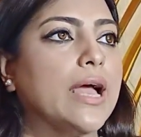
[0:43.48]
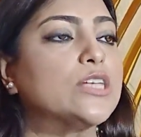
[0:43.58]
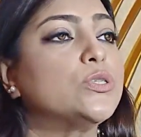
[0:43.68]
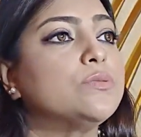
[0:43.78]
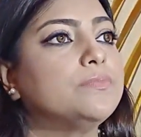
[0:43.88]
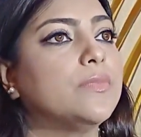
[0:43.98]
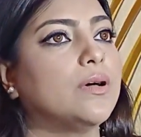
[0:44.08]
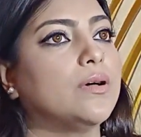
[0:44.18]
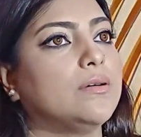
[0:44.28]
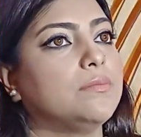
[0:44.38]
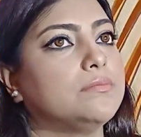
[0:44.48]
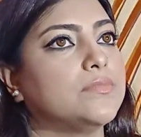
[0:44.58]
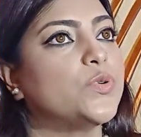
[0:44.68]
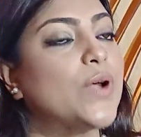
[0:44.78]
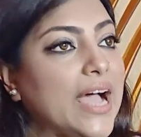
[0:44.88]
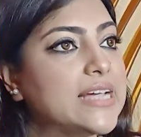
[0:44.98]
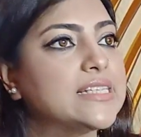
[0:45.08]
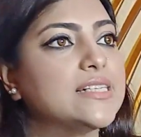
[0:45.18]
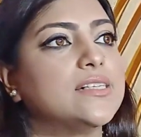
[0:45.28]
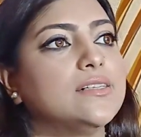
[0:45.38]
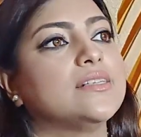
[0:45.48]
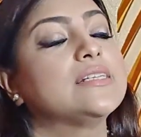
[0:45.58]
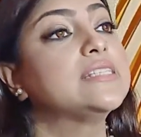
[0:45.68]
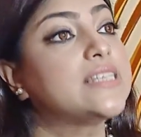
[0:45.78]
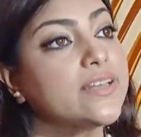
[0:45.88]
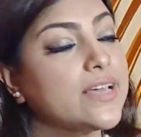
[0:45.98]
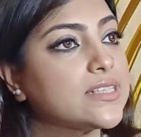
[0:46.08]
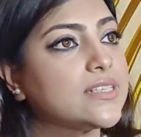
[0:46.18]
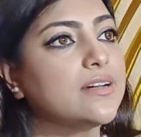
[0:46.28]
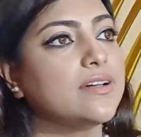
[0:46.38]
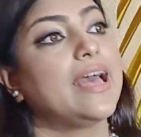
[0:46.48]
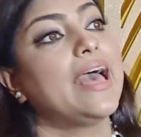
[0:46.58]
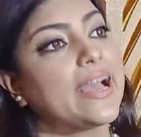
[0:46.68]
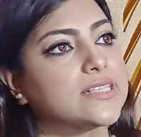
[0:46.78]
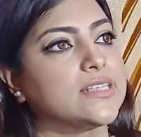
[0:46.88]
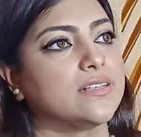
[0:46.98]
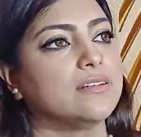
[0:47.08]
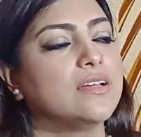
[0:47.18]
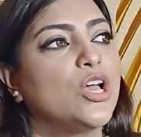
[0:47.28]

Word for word: একজন রাইটার ডিরেক্টর অ্যাক্টর